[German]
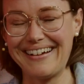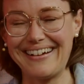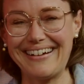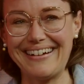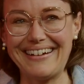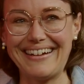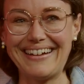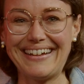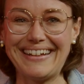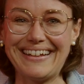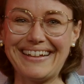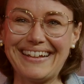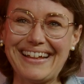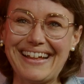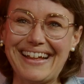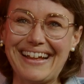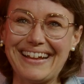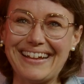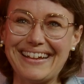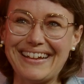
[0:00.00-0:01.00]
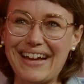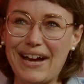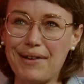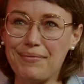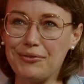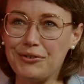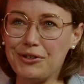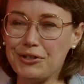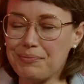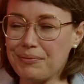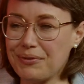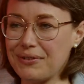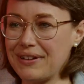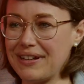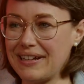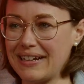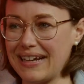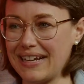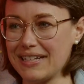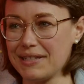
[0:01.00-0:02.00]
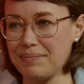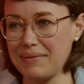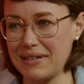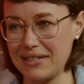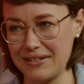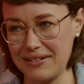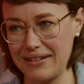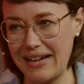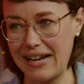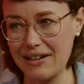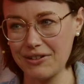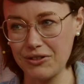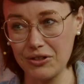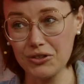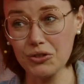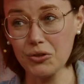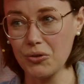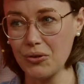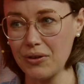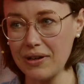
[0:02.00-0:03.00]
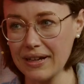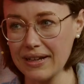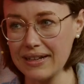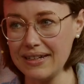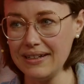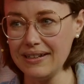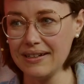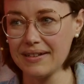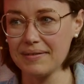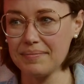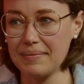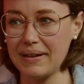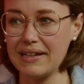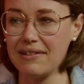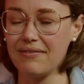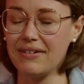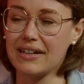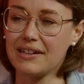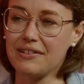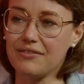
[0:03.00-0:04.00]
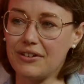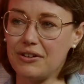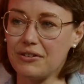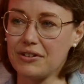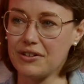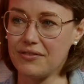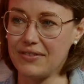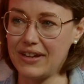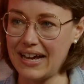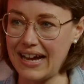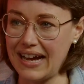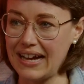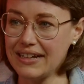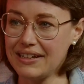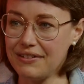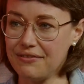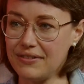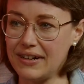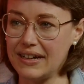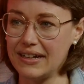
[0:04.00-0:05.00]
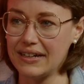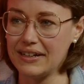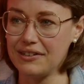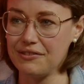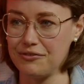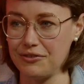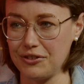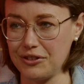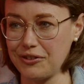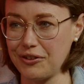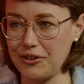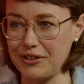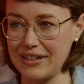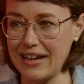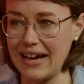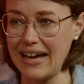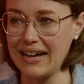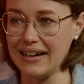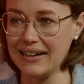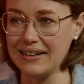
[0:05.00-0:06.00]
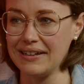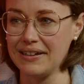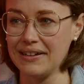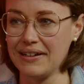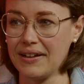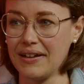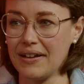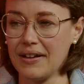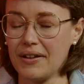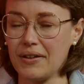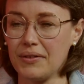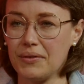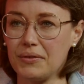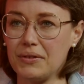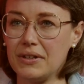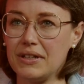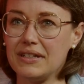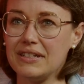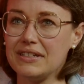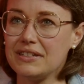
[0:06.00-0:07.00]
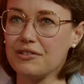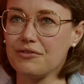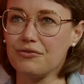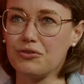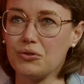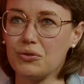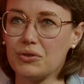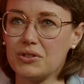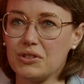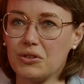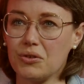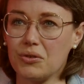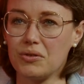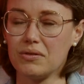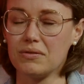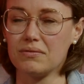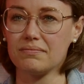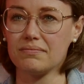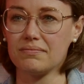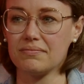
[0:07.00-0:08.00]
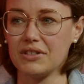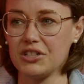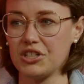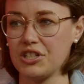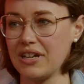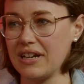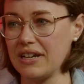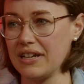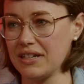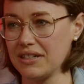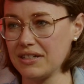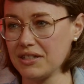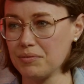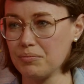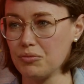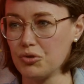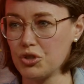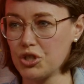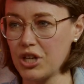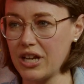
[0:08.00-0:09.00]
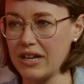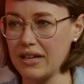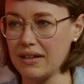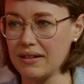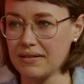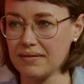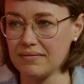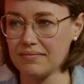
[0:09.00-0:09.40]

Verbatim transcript: Äh, ich habe ursprünglich als Personalkontrollerin bei Ilwerke VKW angefangen vor neun Jahren und in dieser Funktion erstelle ich das Budget,